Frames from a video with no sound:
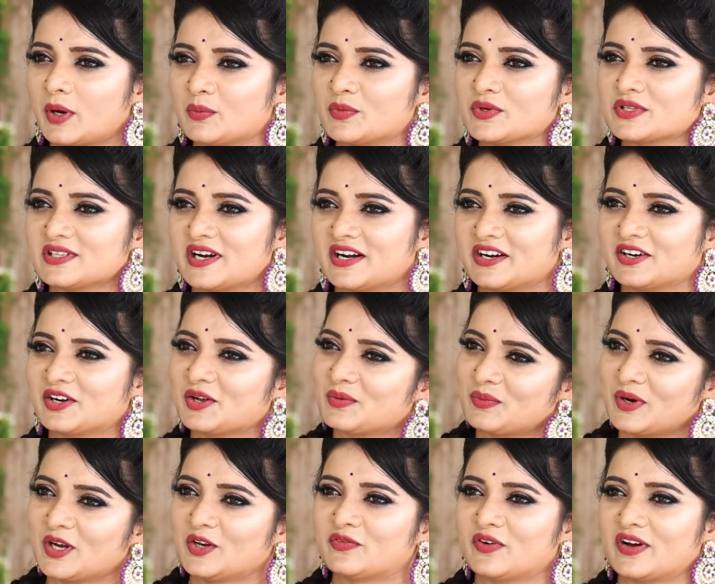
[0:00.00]
పర్మిషన్ అడగడం
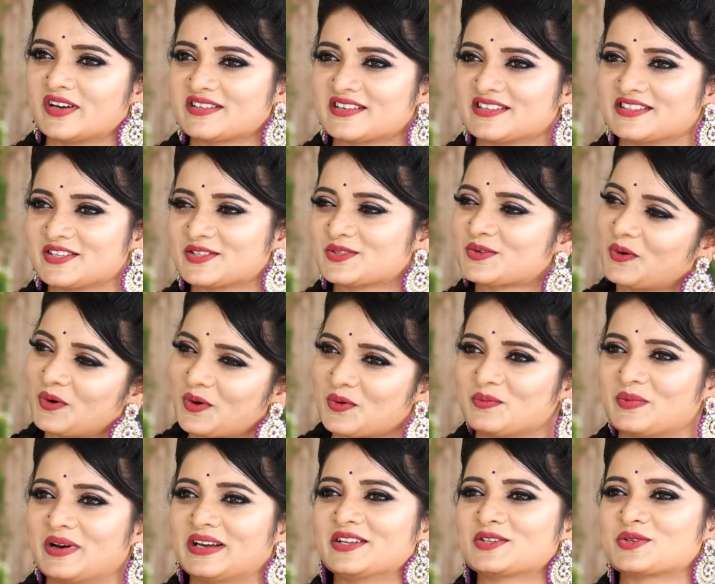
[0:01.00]
మళ్ళీ ఫంక్షన్ చేసుకోవడం
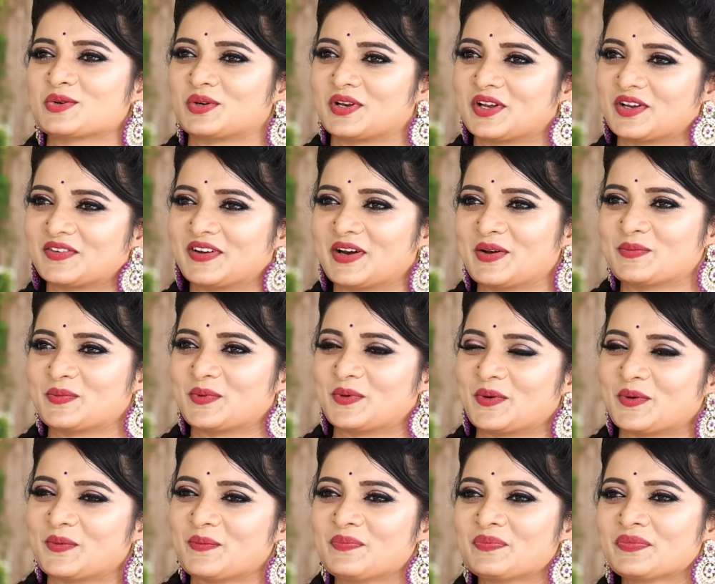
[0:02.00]
మళ్ళీ షూటింగ్ కు
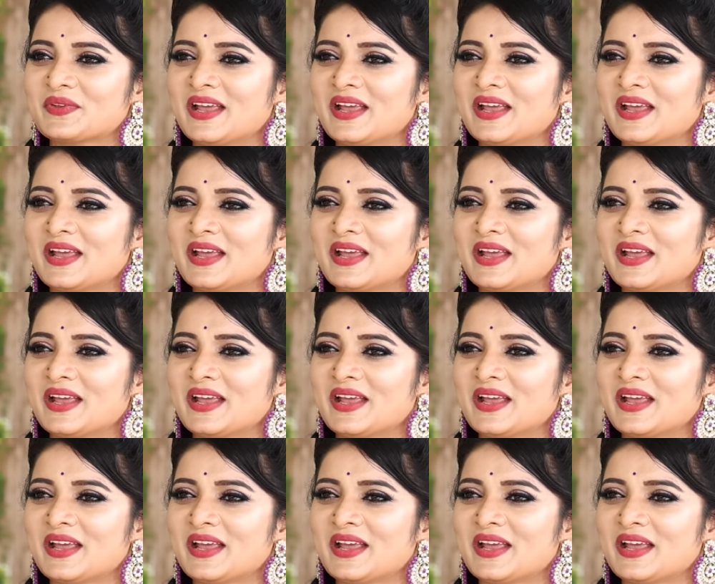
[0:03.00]
వెళ్ళిపోవడం